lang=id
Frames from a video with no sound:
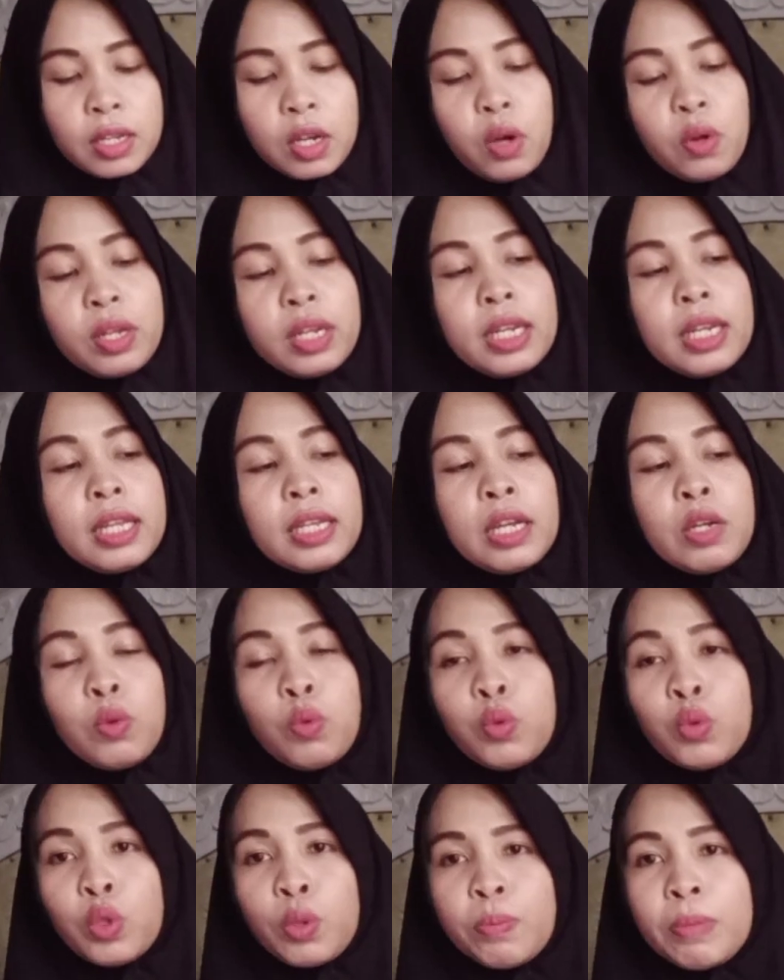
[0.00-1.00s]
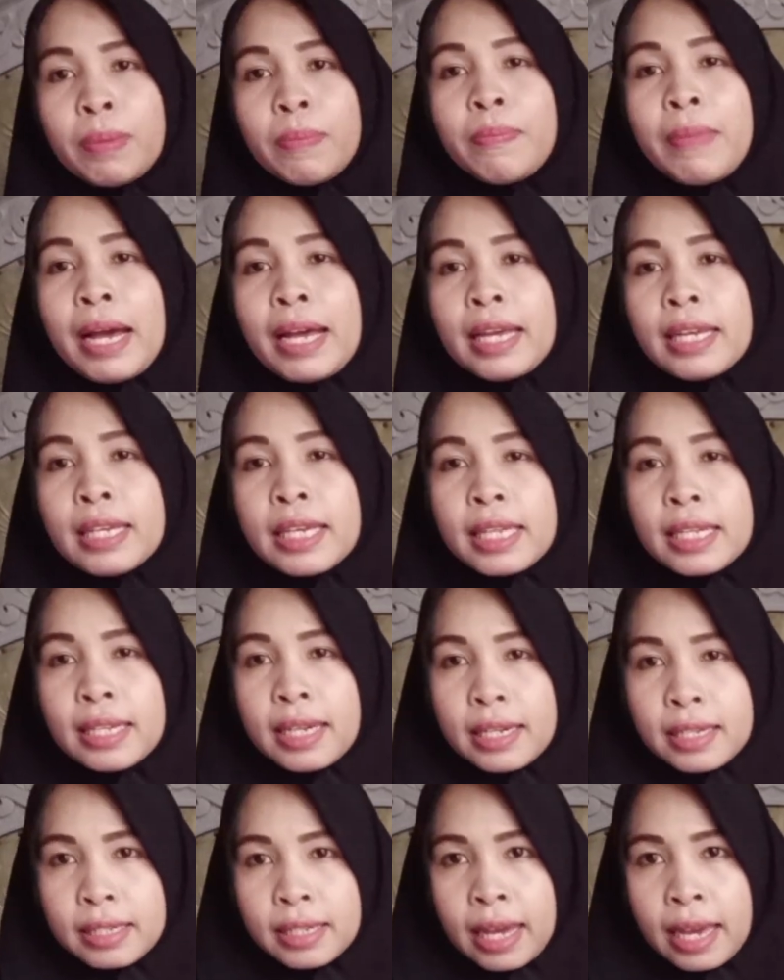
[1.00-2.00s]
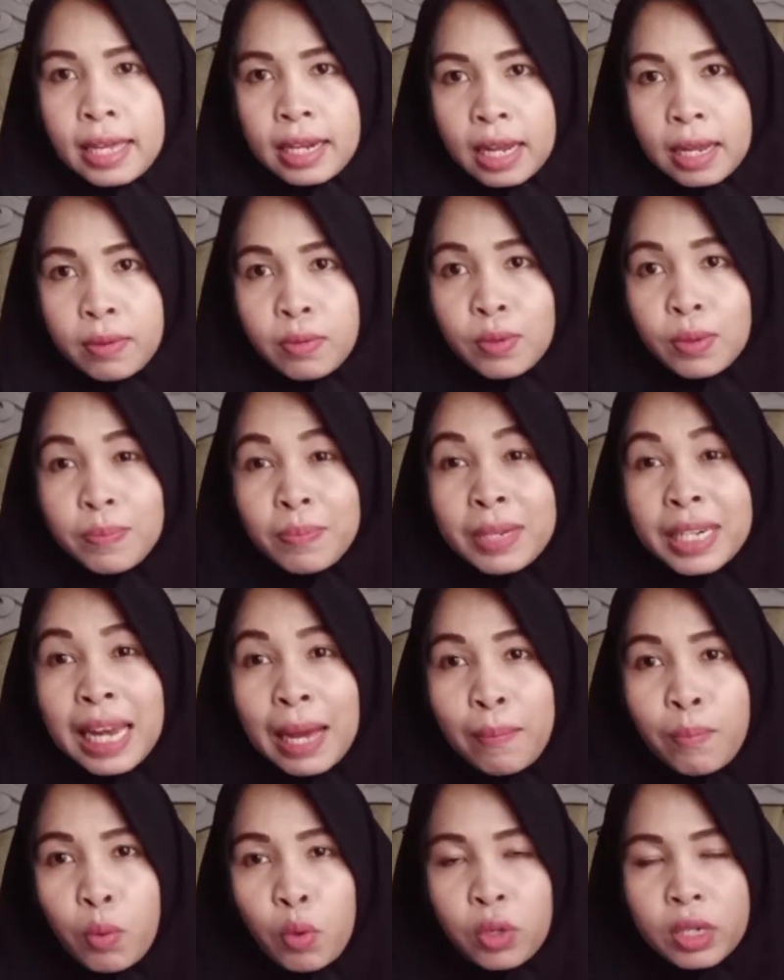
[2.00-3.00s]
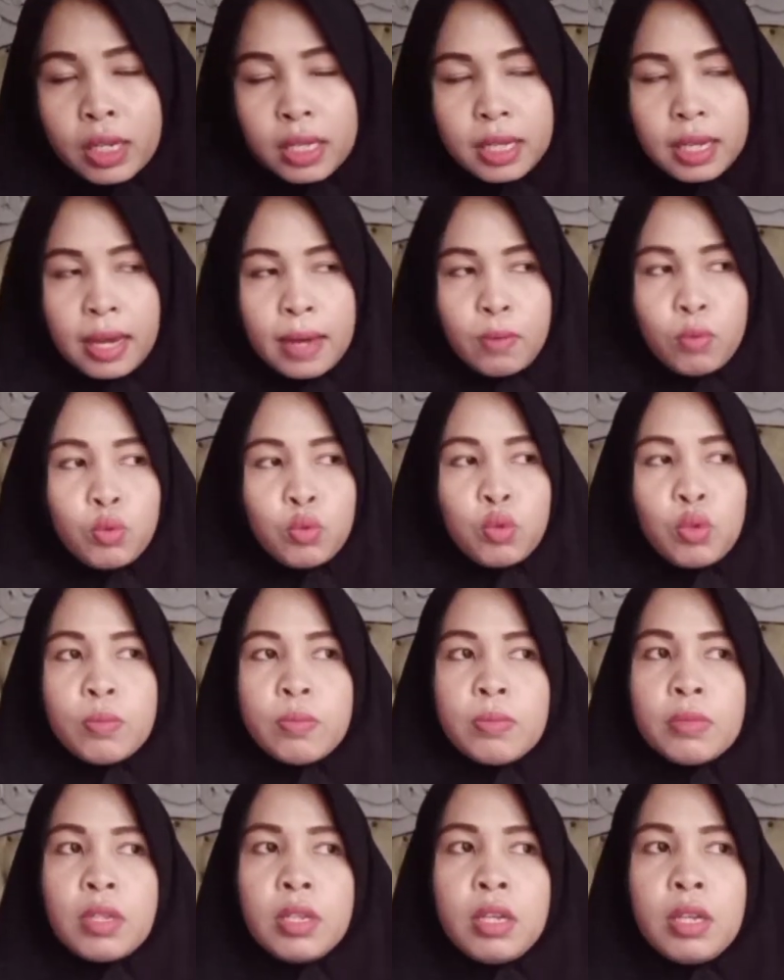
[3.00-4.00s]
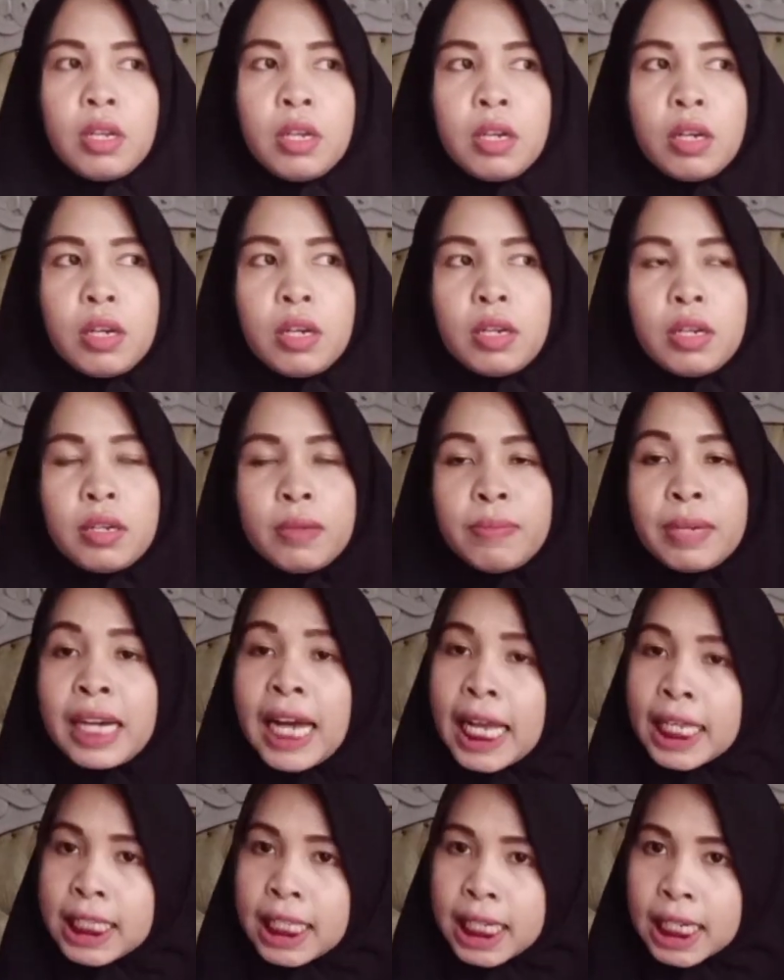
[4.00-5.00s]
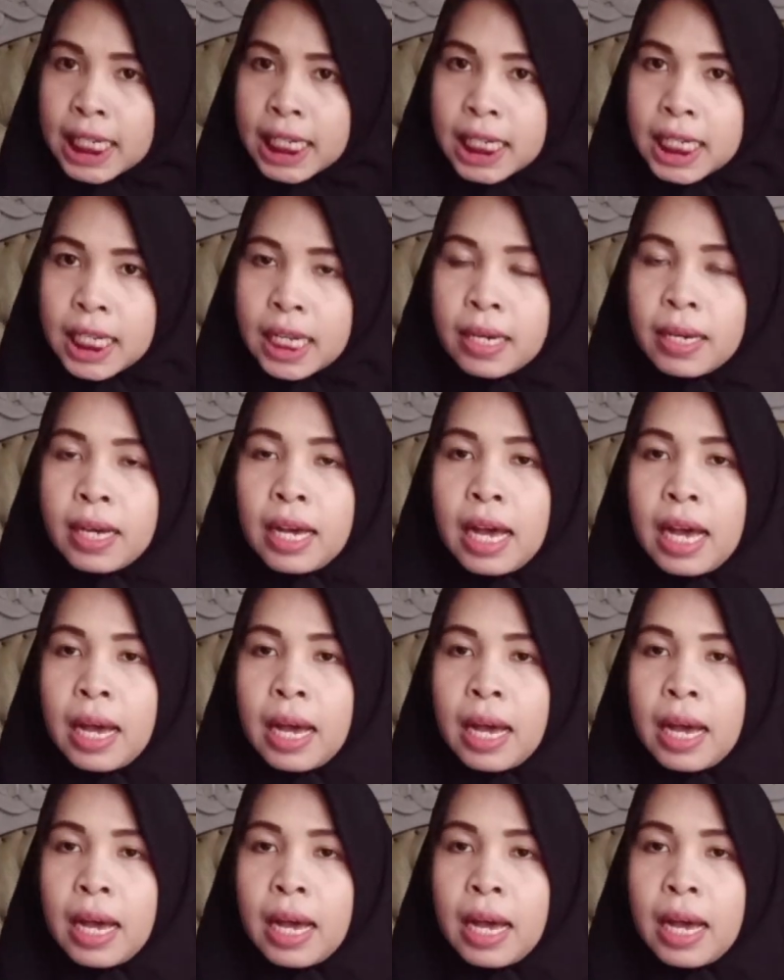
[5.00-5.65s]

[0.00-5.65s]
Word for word: kalau ini kan untuk membangkitkan gairah menabung dia untuk uh, mengajarin dia